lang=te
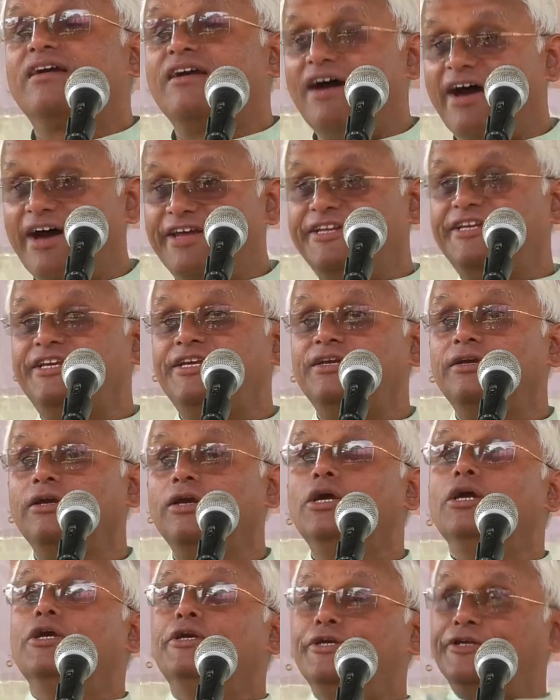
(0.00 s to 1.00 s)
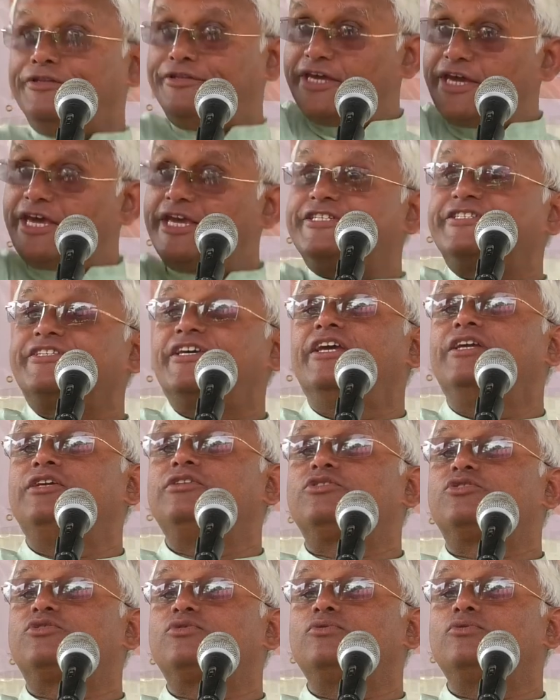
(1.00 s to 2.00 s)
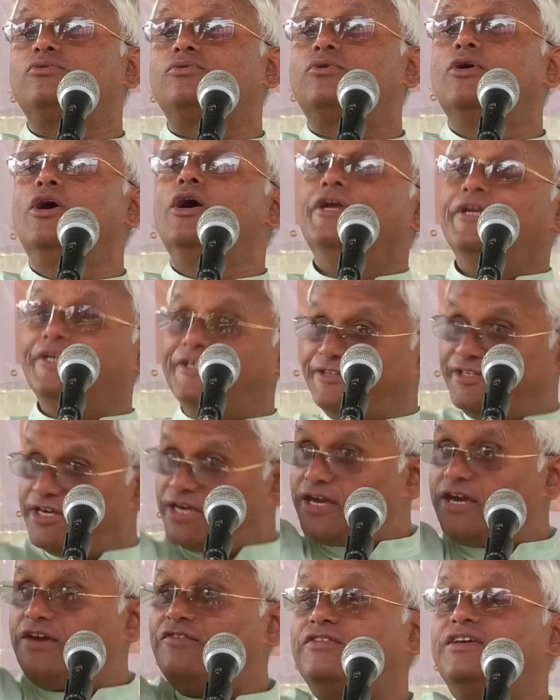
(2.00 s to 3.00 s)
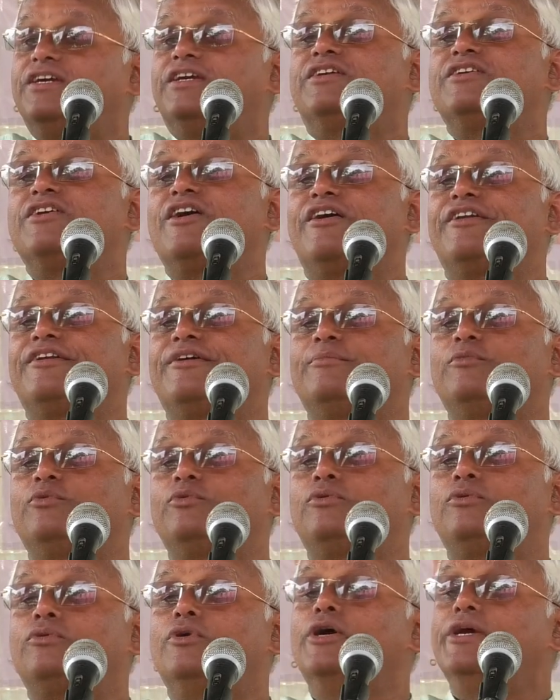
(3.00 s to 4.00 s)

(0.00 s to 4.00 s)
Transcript: కానీ ఇదే సైన్సు ఇదే విజ్ఞానము